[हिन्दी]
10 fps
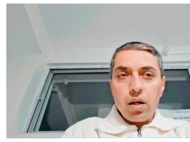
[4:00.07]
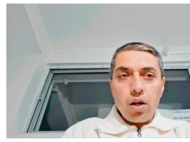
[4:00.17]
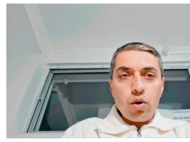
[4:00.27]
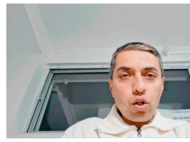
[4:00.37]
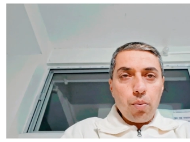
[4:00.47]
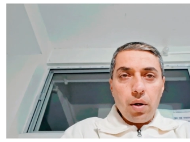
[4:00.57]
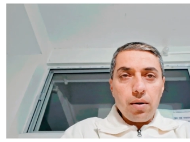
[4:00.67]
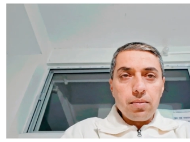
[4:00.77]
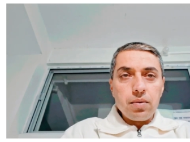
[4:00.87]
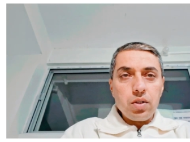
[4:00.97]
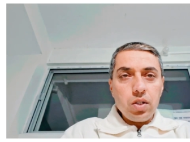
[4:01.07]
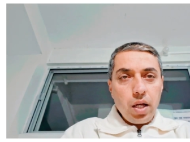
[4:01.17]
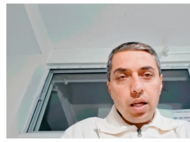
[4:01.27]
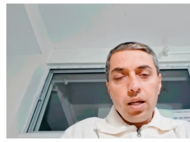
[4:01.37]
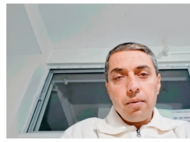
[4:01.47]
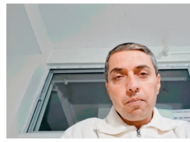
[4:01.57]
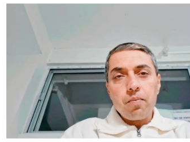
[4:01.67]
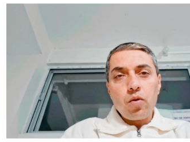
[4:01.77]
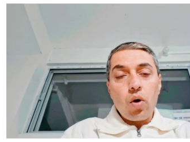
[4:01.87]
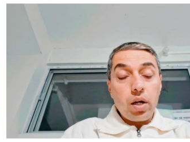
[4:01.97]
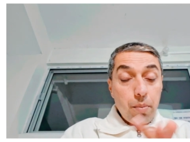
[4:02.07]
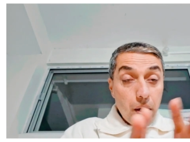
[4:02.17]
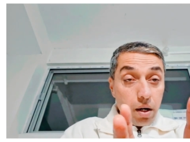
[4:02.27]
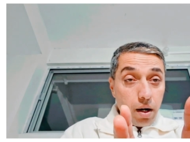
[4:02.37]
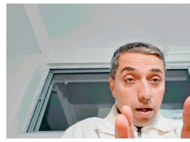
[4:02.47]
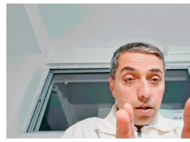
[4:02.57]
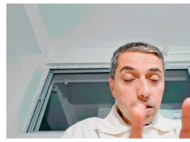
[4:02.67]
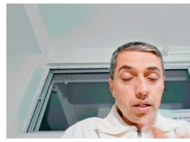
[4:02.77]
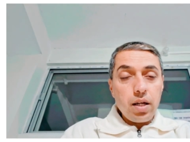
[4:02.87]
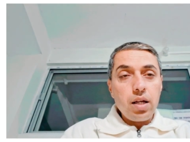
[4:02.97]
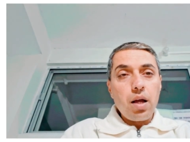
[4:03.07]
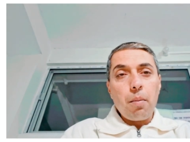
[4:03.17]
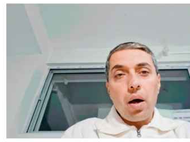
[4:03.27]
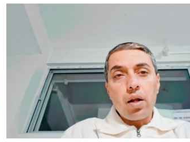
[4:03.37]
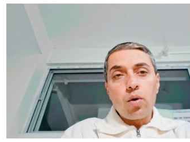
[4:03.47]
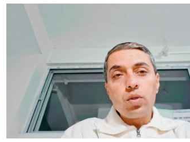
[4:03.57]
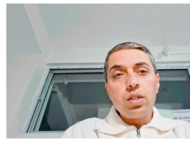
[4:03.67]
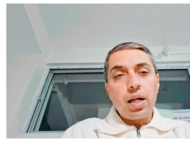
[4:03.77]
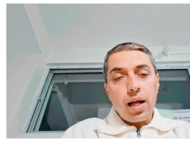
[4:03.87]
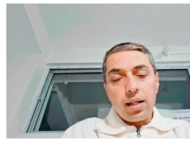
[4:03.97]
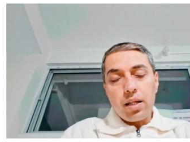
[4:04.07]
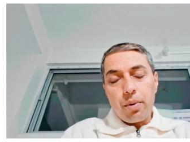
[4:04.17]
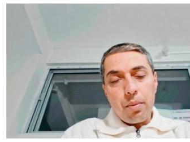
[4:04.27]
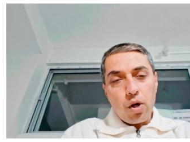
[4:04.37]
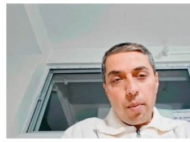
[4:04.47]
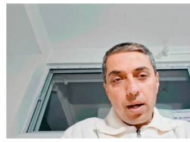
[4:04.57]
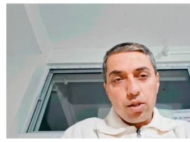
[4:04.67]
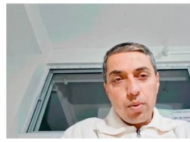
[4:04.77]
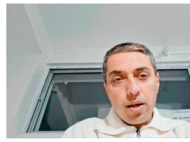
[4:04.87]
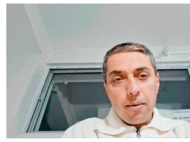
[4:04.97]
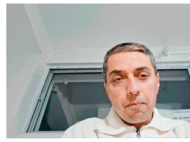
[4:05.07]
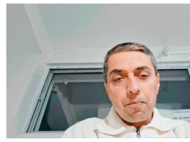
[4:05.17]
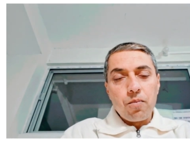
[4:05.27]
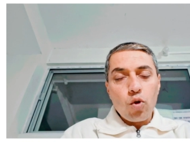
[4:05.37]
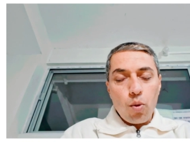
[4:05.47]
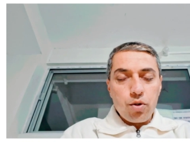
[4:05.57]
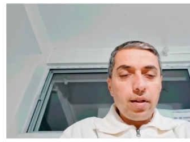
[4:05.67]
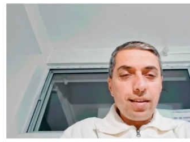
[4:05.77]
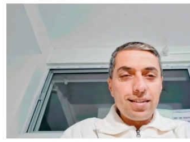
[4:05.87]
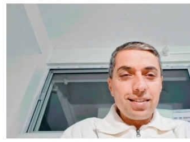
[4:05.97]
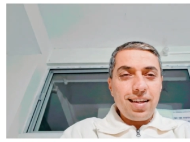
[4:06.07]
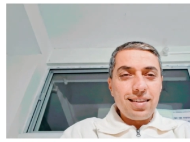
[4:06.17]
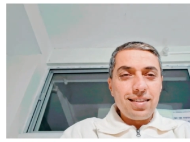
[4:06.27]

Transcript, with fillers: करना उनके ऊपर यही और कृपा करना यही हमारे को सिखाया था ब्रह्म कुमारी इसमें हम शांति इसके साथ